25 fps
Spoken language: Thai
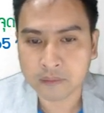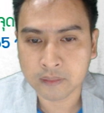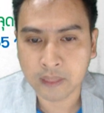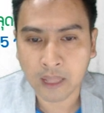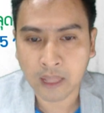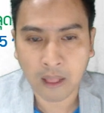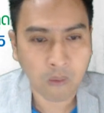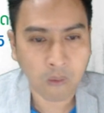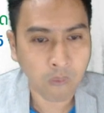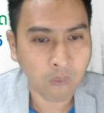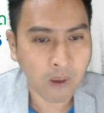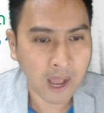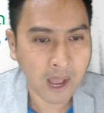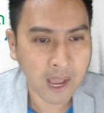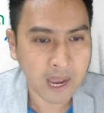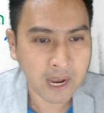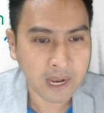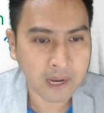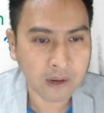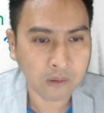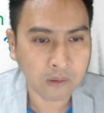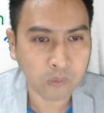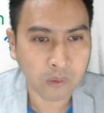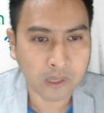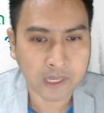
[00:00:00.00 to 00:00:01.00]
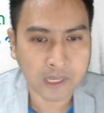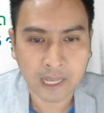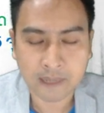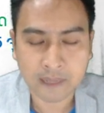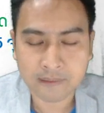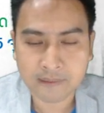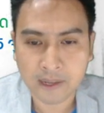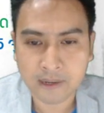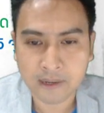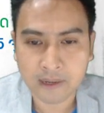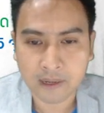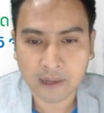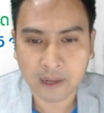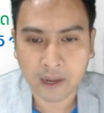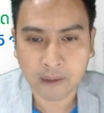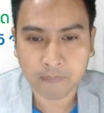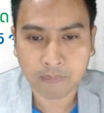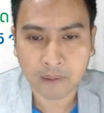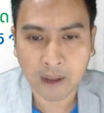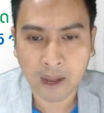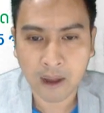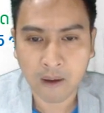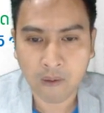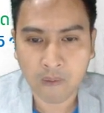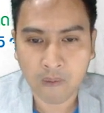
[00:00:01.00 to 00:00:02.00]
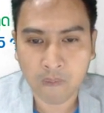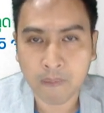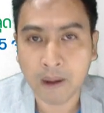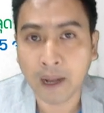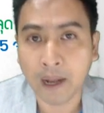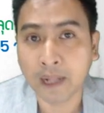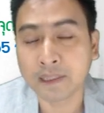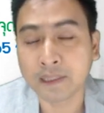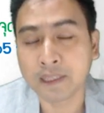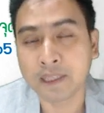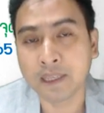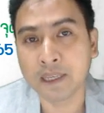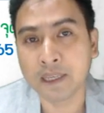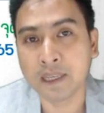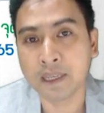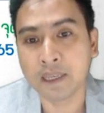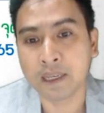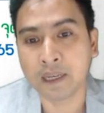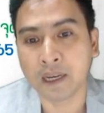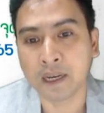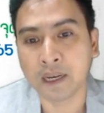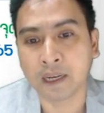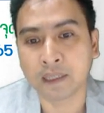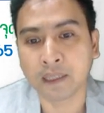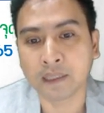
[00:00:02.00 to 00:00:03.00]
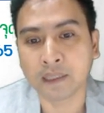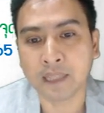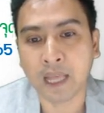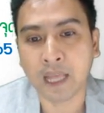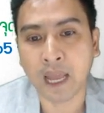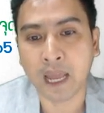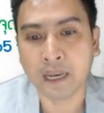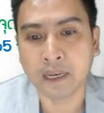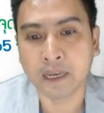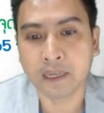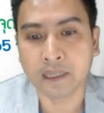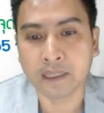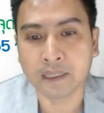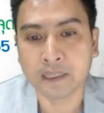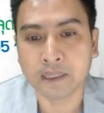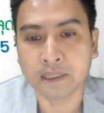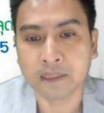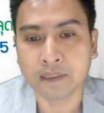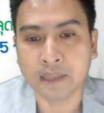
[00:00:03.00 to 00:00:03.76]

เราให้นักลงทุนระยะสั้นนะครับเข้ามาที่ตั้งแต่